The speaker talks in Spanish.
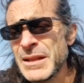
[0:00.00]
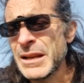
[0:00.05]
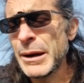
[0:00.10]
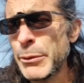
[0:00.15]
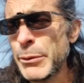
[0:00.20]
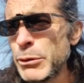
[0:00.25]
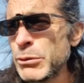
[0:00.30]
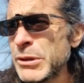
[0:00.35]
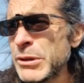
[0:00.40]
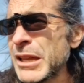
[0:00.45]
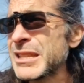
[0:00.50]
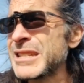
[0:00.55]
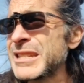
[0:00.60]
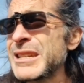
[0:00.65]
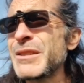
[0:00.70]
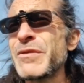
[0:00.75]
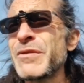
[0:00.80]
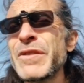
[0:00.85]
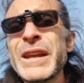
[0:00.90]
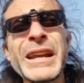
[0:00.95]
La voluntad
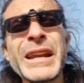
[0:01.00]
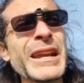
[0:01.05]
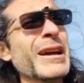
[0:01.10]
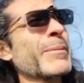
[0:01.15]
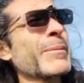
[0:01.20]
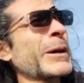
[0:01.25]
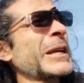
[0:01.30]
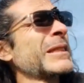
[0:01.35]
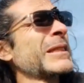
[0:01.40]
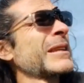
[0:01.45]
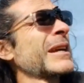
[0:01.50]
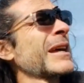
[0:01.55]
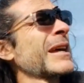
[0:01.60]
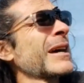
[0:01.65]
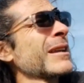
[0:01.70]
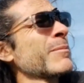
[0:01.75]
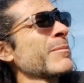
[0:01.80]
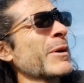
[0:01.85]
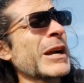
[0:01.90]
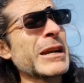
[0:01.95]
sí, férrea para
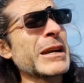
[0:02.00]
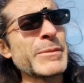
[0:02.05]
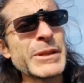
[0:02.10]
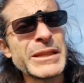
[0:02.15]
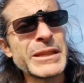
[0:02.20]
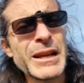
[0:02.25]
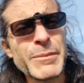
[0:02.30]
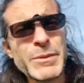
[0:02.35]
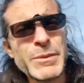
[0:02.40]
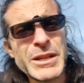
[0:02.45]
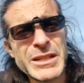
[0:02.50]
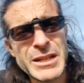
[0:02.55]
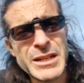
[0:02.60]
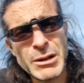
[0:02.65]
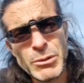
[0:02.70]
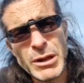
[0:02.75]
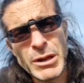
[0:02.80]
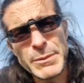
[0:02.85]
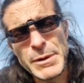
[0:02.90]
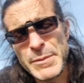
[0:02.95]
entrenar y para alimentarme
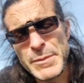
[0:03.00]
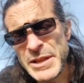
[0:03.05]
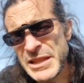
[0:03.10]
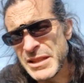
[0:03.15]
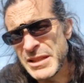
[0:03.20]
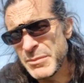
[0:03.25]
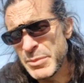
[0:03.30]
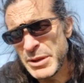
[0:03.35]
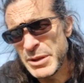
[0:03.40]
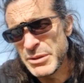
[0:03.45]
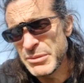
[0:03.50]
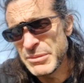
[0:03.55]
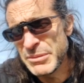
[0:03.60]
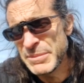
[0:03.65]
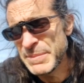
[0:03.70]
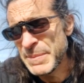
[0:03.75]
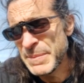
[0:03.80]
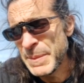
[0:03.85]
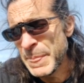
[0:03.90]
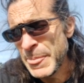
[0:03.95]
saludablemente, pero